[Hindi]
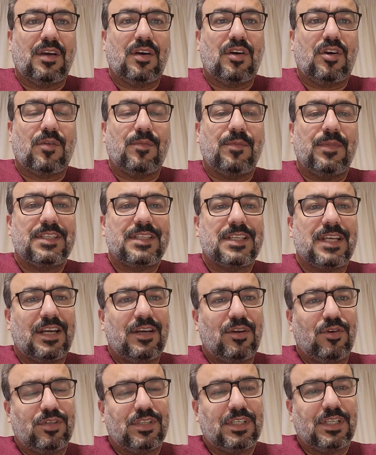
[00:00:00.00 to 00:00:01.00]
और मिस
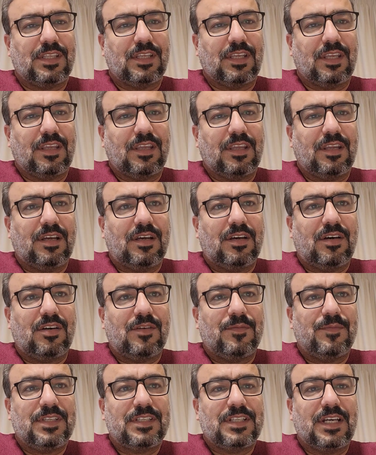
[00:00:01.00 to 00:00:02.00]
गाइड हो जाते हैं और
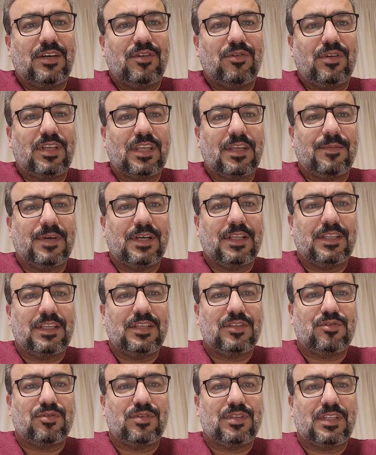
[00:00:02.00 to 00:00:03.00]
मिस गाइड होने के बाद
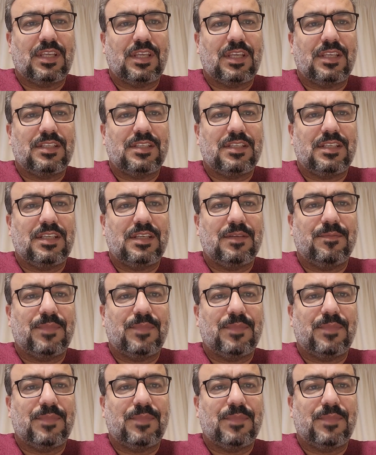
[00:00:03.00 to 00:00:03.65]
ये सोचते हैं कि जी